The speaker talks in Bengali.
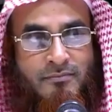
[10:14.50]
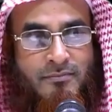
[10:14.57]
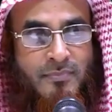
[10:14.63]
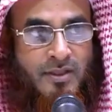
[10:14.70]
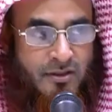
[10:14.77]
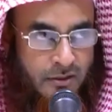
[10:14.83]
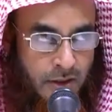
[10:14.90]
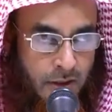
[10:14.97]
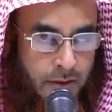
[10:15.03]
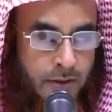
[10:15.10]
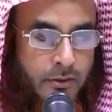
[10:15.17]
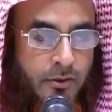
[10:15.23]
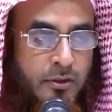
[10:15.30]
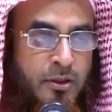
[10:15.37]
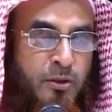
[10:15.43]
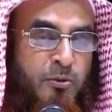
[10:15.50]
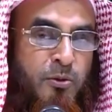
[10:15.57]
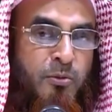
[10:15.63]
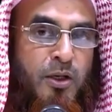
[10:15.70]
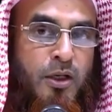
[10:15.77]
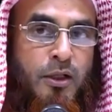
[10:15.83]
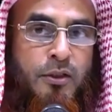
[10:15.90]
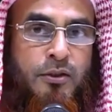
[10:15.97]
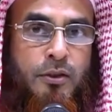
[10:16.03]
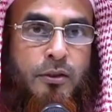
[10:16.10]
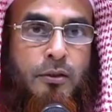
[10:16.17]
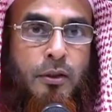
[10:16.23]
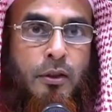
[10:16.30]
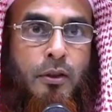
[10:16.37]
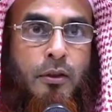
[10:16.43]
সেই হাদিস রয়েছে এবং আরেকটি
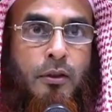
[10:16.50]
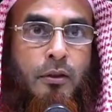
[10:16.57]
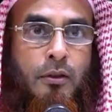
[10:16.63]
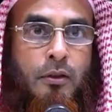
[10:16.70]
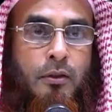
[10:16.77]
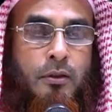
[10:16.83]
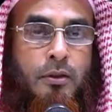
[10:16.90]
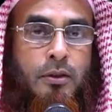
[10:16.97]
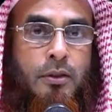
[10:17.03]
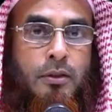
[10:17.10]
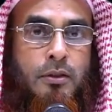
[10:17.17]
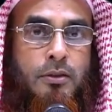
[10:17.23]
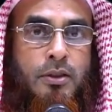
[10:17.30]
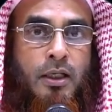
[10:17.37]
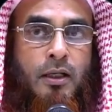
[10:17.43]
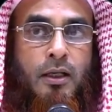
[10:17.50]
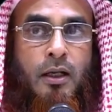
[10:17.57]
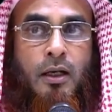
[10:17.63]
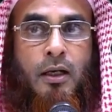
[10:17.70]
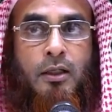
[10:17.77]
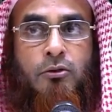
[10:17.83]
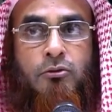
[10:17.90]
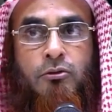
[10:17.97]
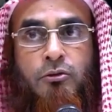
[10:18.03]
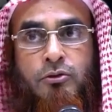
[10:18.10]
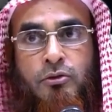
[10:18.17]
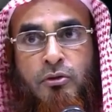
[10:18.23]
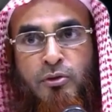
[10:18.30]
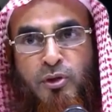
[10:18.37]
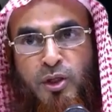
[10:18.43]
যার আল্লাহ দুটো
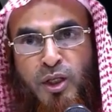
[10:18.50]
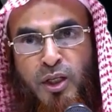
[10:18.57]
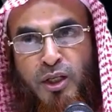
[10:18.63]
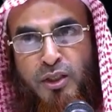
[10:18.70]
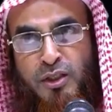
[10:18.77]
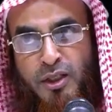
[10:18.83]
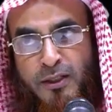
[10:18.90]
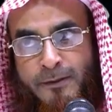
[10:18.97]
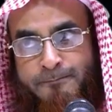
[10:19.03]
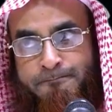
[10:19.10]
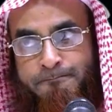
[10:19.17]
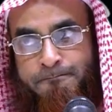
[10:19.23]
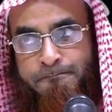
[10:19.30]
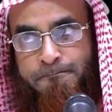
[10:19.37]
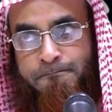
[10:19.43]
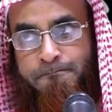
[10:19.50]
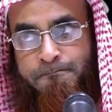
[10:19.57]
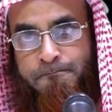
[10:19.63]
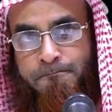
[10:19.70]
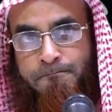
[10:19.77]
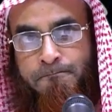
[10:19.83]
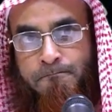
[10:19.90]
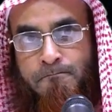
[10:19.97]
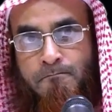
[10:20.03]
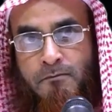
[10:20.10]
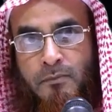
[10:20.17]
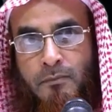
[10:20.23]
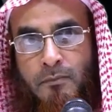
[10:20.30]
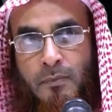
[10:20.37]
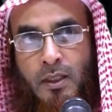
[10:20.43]
চোখ নিয়ে নিয়েছেন
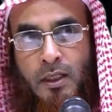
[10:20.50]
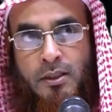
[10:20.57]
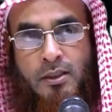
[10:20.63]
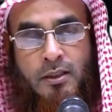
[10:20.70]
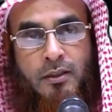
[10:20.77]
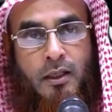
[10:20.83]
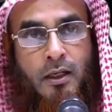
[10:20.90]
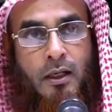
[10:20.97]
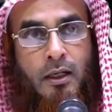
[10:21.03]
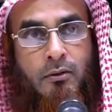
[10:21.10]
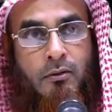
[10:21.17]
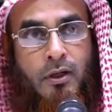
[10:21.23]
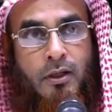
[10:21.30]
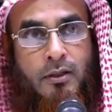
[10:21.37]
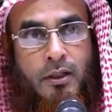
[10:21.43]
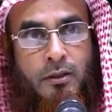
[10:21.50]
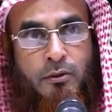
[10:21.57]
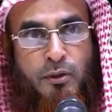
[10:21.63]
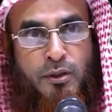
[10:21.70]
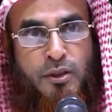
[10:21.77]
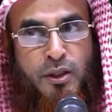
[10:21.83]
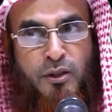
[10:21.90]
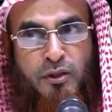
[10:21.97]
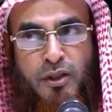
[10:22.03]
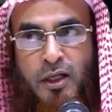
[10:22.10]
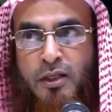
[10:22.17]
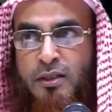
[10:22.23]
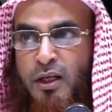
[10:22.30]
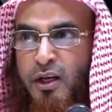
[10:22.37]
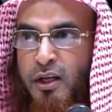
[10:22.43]
তার সাথে আল্লাহ ওয়াদা করেছেন তাকে
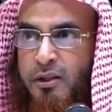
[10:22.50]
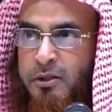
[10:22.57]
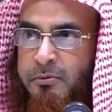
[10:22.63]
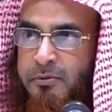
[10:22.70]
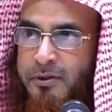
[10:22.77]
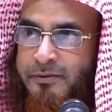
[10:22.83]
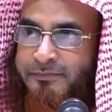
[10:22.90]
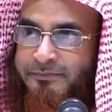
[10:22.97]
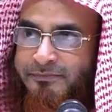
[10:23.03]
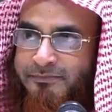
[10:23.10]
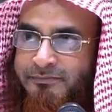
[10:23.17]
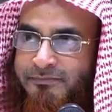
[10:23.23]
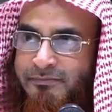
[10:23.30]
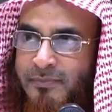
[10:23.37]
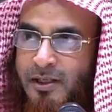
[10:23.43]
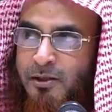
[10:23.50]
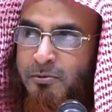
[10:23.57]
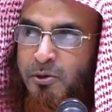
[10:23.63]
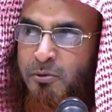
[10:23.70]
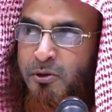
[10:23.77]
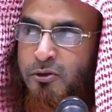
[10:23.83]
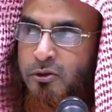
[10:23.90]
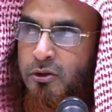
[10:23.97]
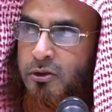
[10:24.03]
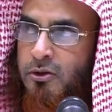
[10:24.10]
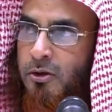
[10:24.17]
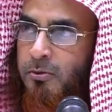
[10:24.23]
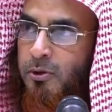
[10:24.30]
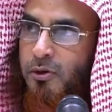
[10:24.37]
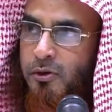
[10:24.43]
জান্নাত দেবেন এর বিনিময় যদি
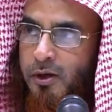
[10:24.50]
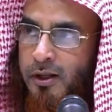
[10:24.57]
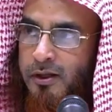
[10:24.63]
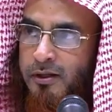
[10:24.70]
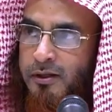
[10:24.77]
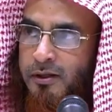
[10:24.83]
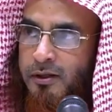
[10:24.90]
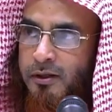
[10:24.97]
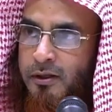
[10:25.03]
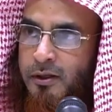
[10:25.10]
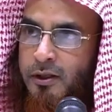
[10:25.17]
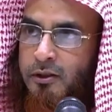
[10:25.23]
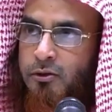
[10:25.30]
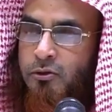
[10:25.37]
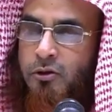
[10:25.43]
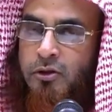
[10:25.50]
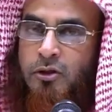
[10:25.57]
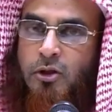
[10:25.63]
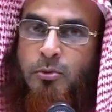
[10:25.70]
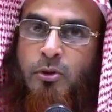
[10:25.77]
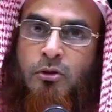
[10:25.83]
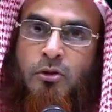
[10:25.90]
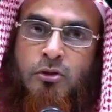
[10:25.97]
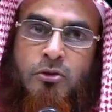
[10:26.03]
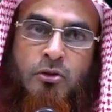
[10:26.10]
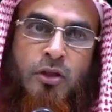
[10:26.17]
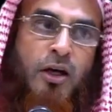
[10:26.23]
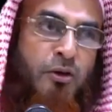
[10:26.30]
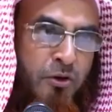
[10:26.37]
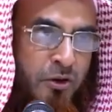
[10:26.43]
সবর করে তকদির ধৈর্য
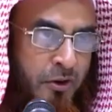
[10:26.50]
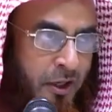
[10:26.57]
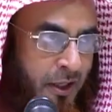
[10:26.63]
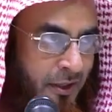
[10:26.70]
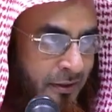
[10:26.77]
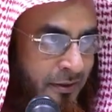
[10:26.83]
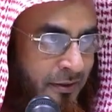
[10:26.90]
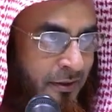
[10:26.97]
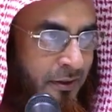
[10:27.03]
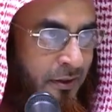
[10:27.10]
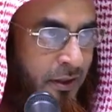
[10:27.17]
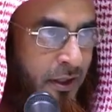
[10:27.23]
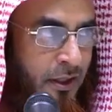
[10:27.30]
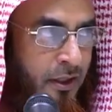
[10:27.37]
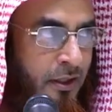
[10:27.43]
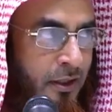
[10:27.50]
ধারণ করে হ্যাঁ